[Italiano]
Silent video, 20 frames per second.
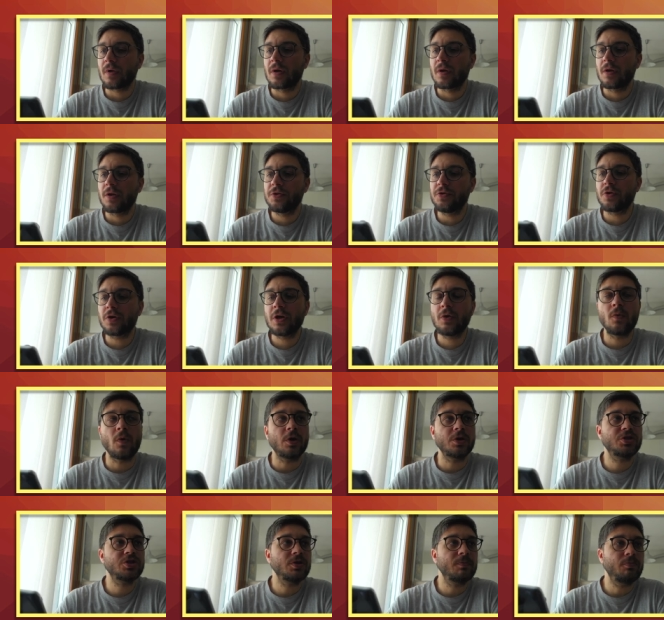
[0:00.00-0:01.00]
Yoke
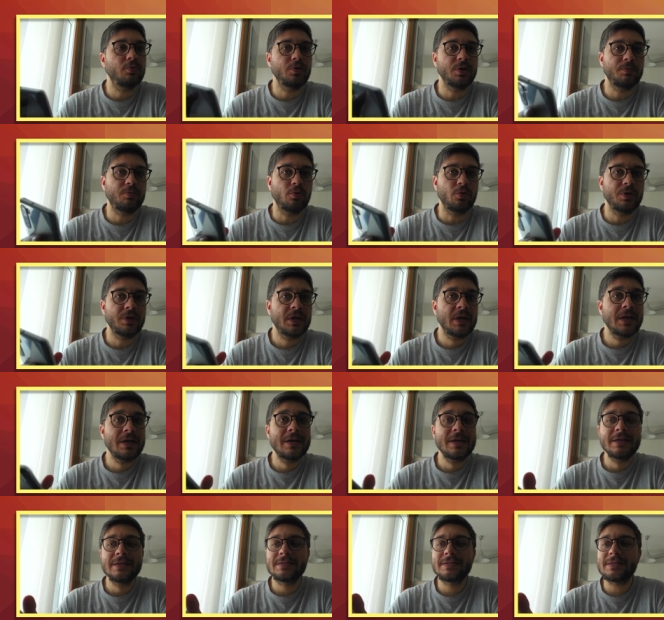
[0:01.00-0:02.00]
Watch Punipuni.
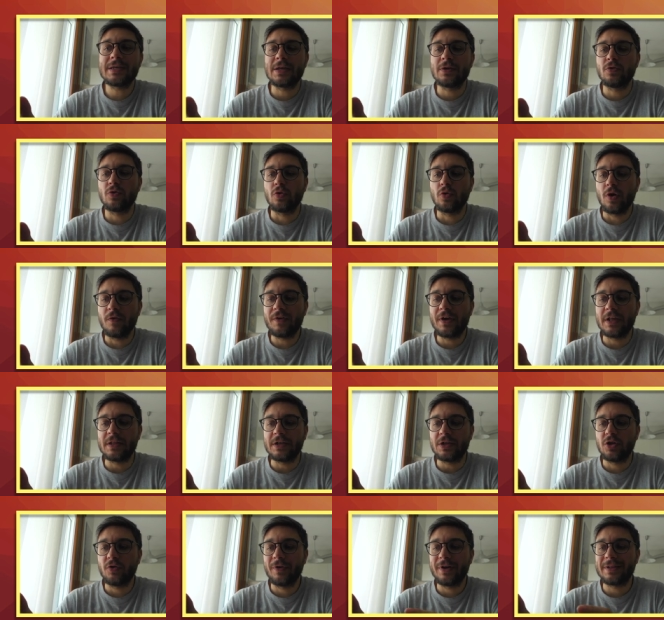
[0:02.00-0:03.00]
Se non lo avete
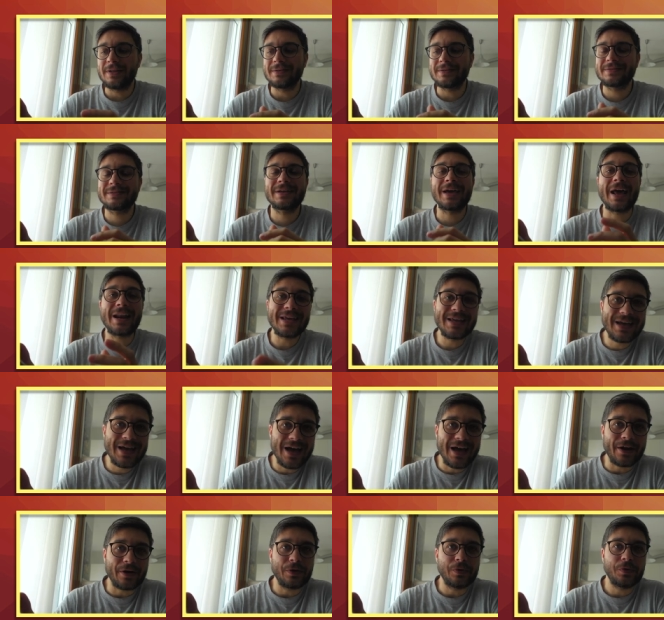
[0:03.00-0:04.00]
dovete
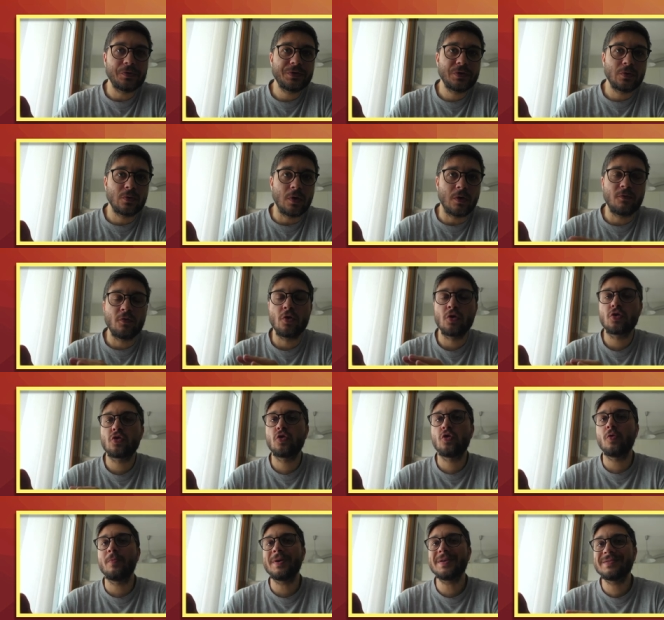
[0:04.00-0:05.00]
scaricarlo di nuovo
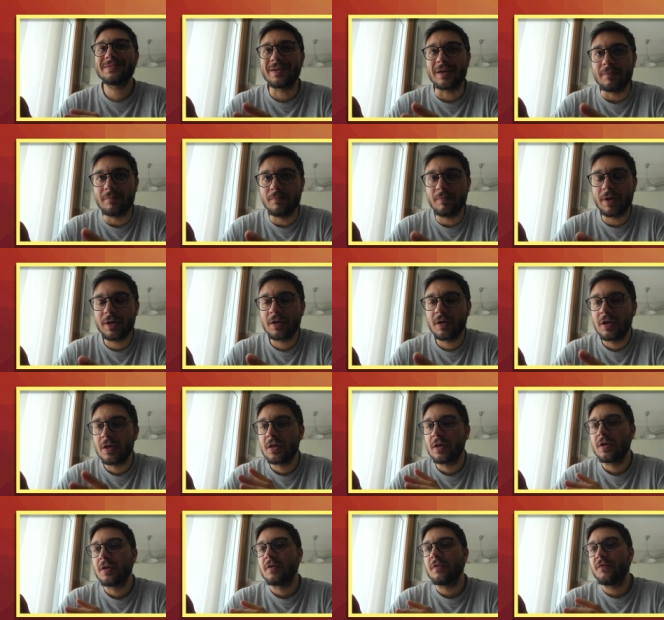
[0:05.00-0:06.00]
come sempre
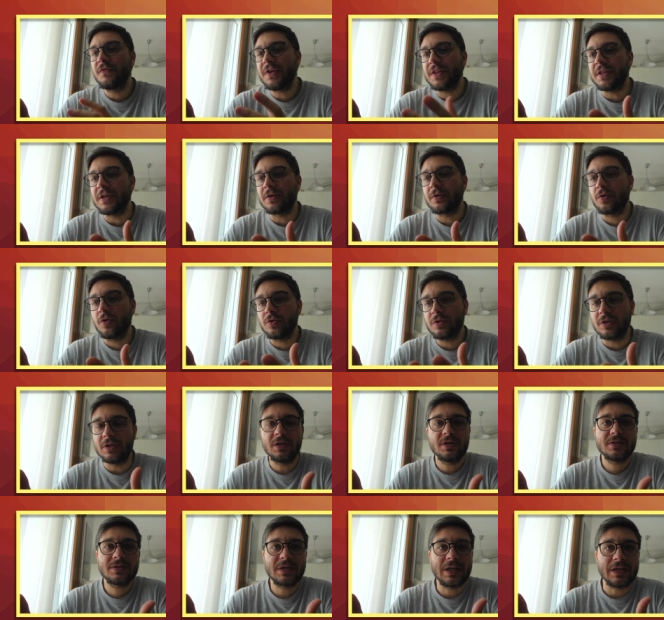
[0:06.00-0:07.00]
vi dico di
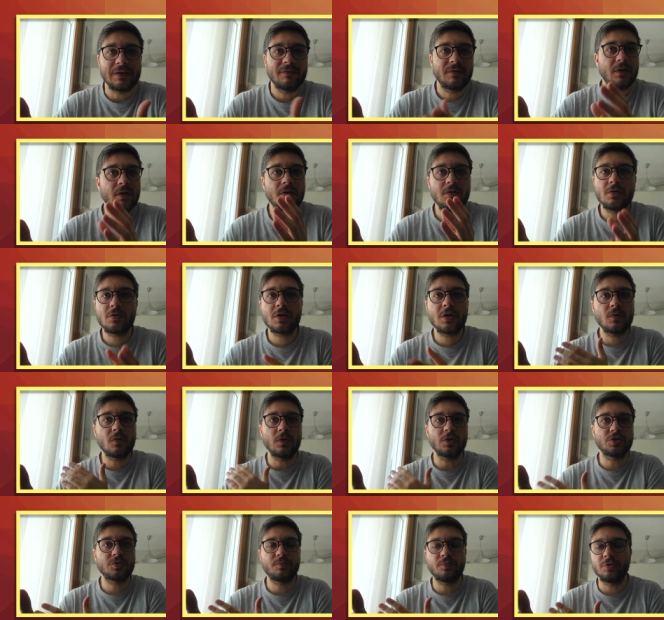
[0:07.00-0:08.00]
iscrivere
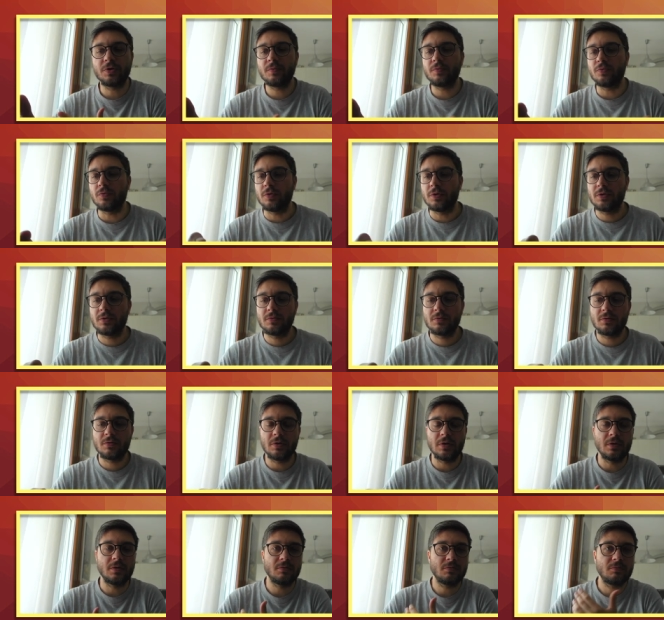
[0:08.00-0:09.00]
YokiWatch Punipuni,
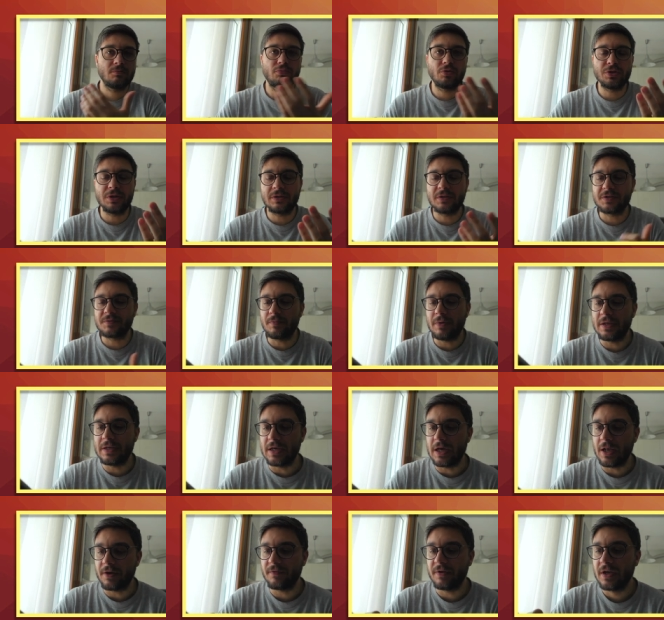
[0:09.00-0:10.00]
eh, non potete
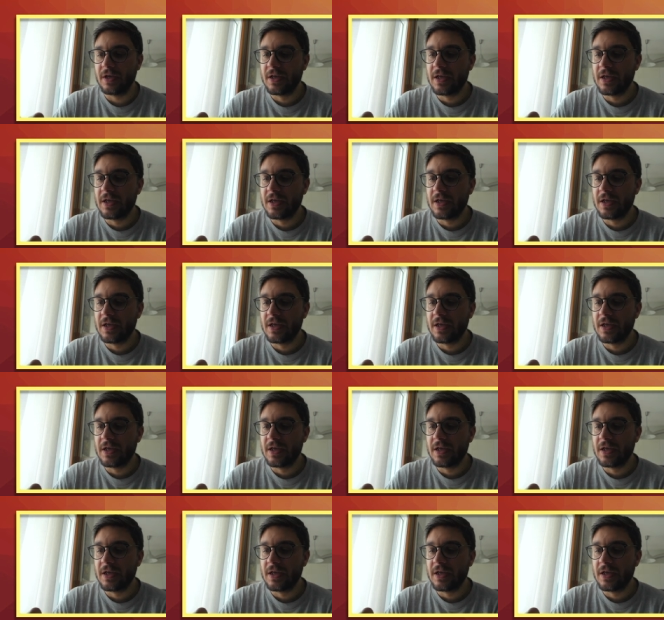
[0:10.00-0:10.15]
sbagliarvi.